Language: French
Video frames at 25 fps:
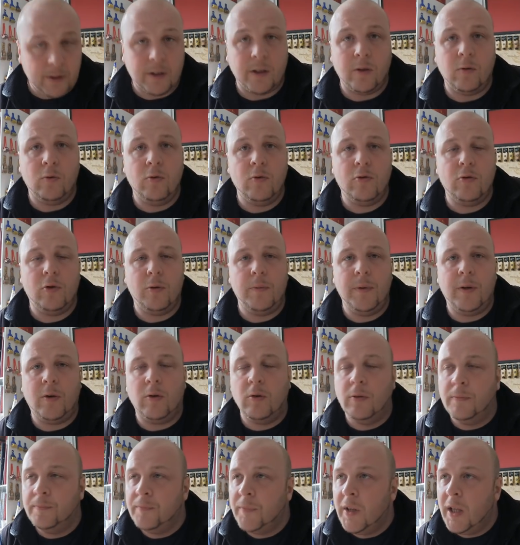mettre un coup sur le
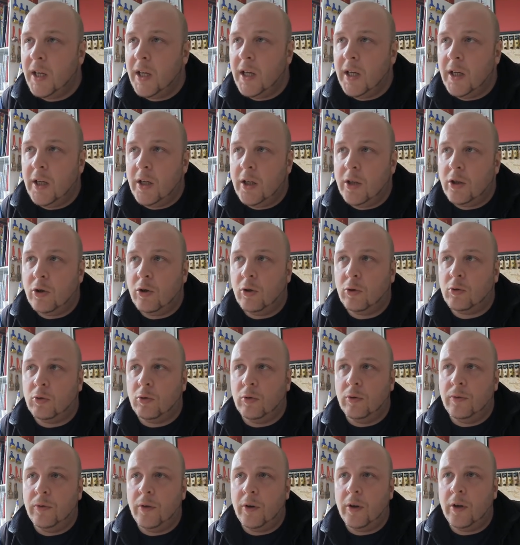micro. Je le
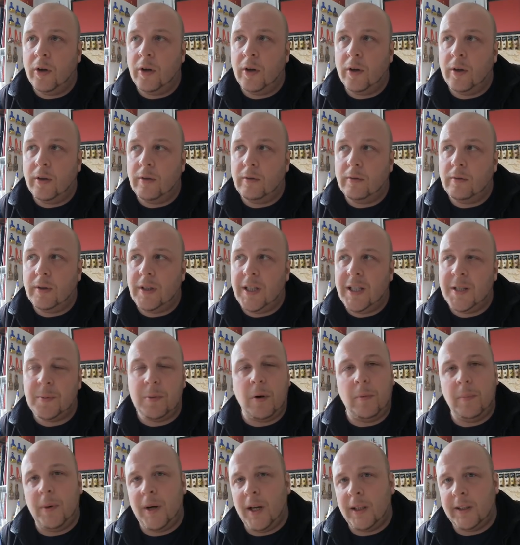trouve, euh, il se
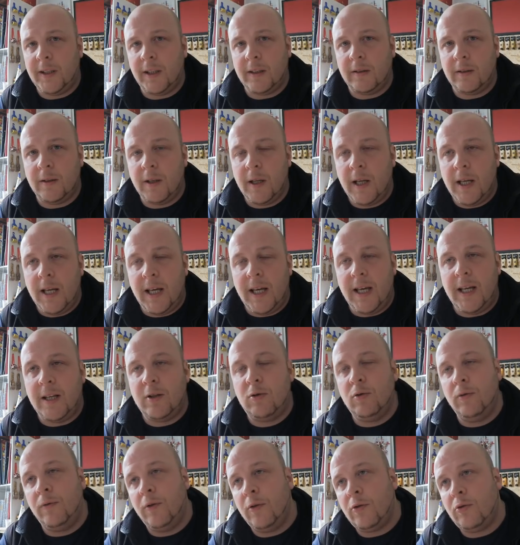prend pas la tête. Et
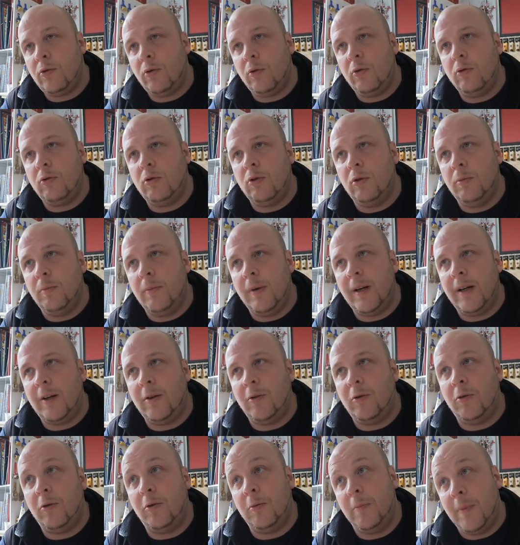souvent sur YouTube, ben,
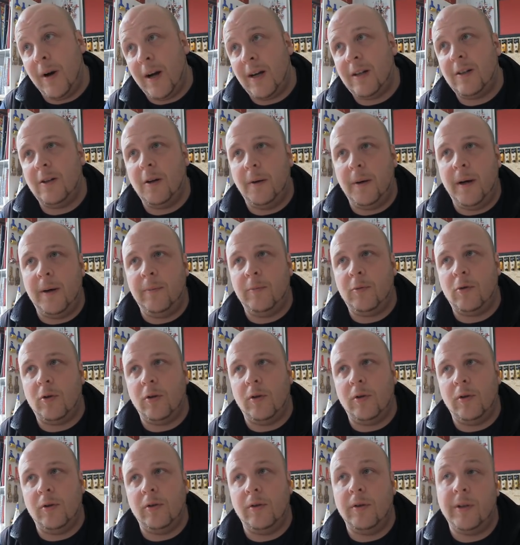on remarque quand même
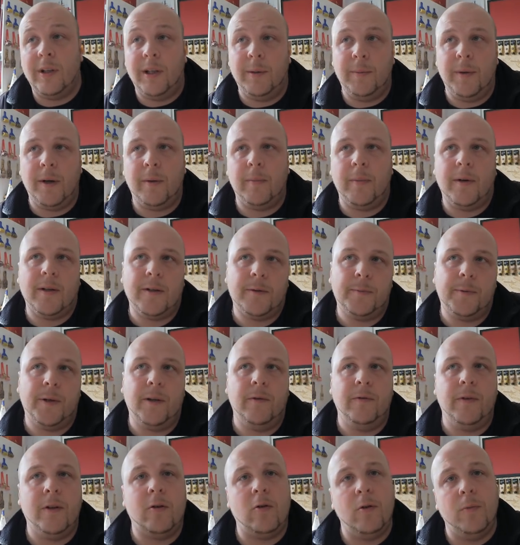que les mecs ben, se
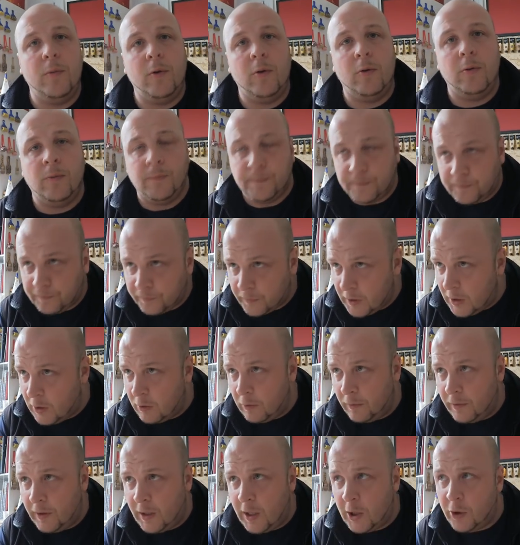prennent vite le melon,
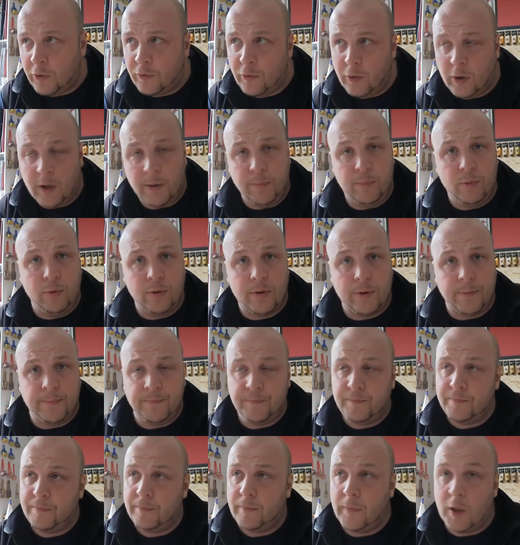ils ont vite les cheveux qui
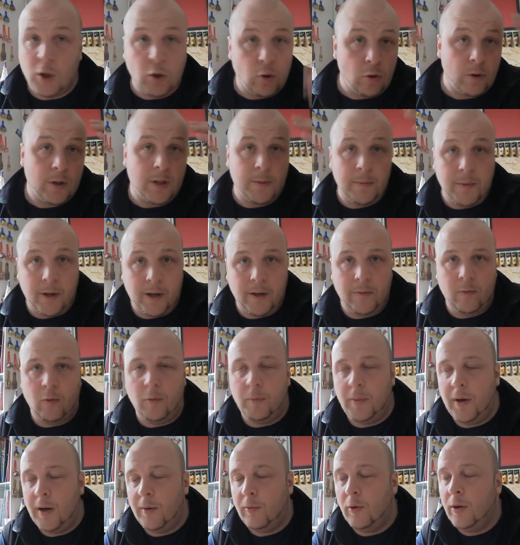poussent, des choses qui
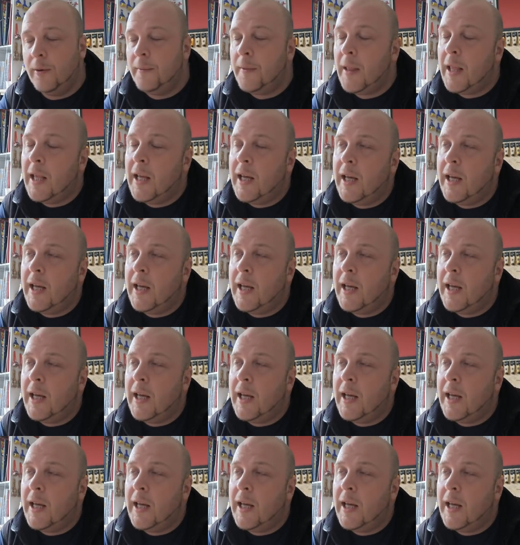m'arriveront pas à moi.